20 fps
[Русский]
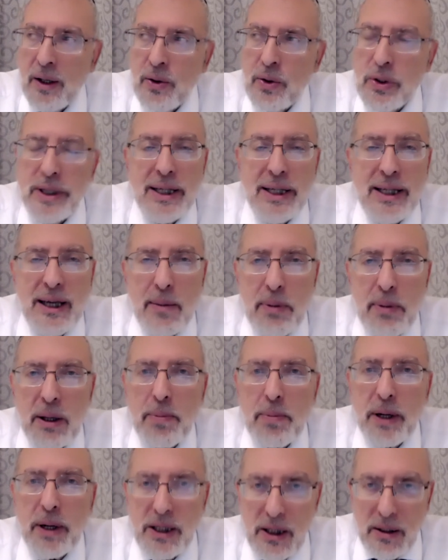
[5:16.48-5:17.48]
Нельзя
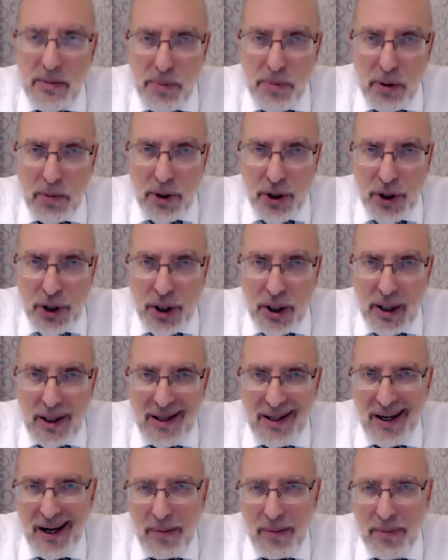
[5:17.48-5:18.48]
было просить помощи.
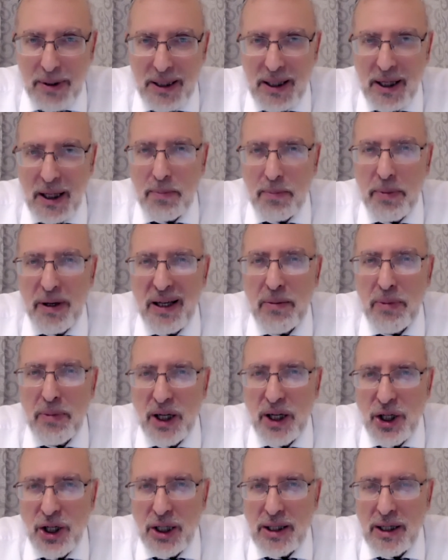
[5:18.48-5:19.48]
Это как бы стало
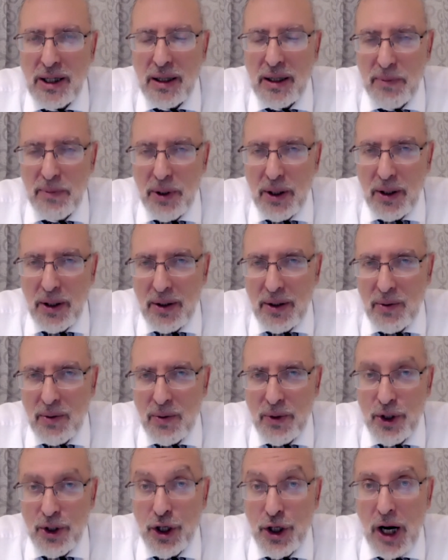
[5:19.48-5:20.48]
пренебрежительным и
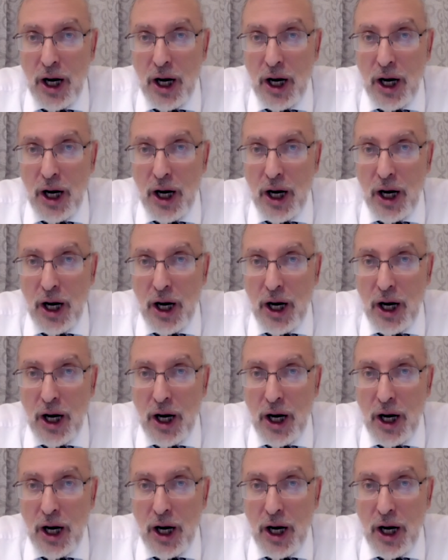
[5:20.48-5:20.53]
унижающим.